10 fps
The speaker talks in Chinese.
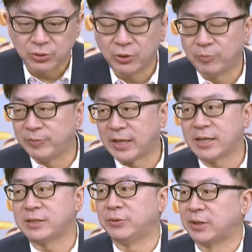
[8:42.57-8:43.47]
所以我们
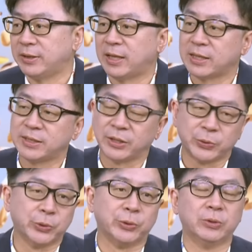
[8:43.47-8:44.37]
当时有跟大家讲
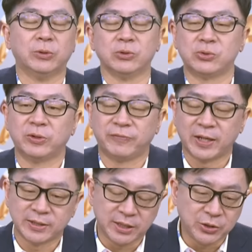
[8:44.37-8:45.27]
过，我说的
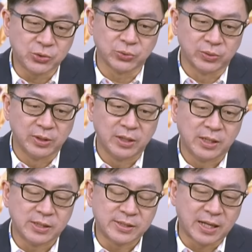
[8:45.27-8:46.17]
非常清楚，
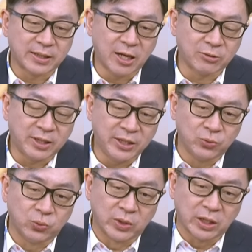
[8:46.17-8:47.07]
涨到
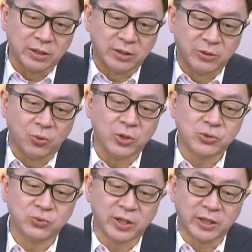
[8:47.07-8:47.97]
第五根我
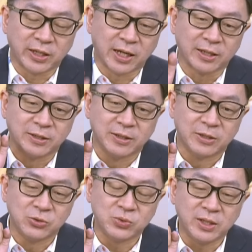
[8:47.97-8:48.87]
会出给你看，
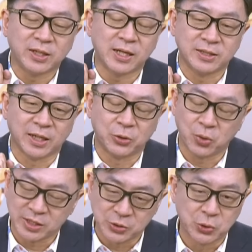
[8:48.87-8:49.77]
如今看起来
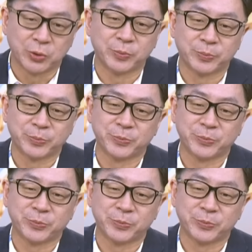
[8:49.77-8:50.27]
对还是错？